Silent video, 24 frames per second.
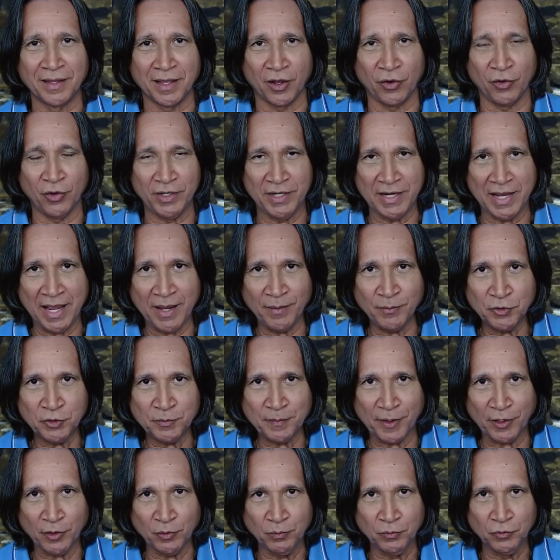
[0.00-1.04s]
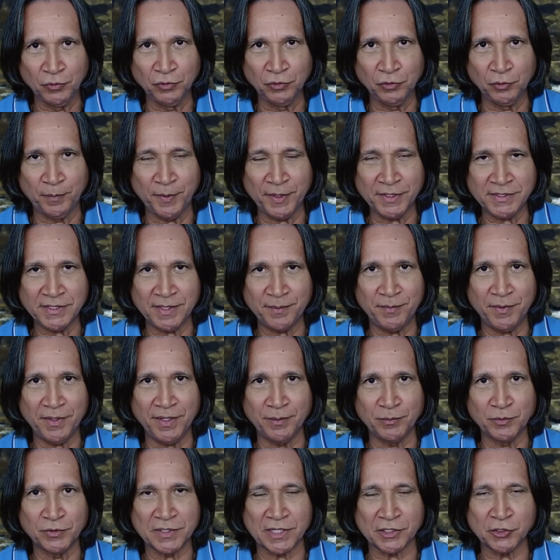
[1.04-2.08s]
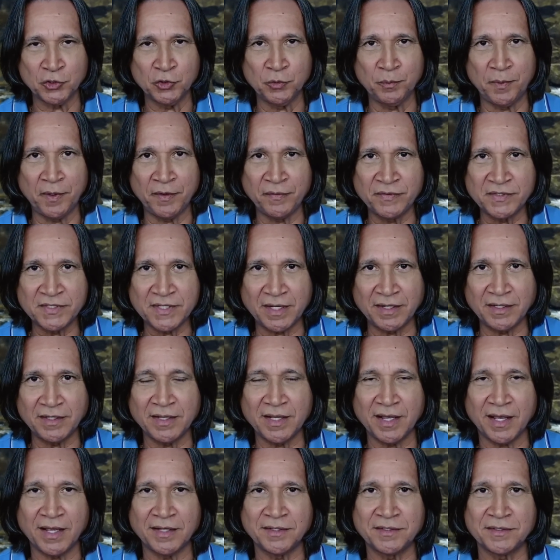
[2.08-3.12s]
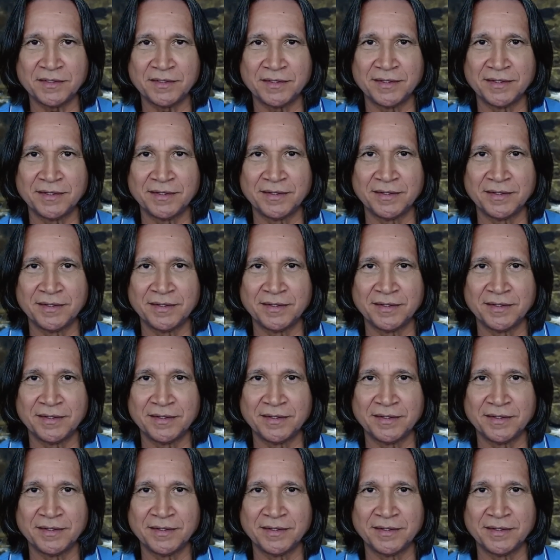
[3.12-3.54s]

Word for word: Ao olharmos para o mundo, percebemos a superficialidade.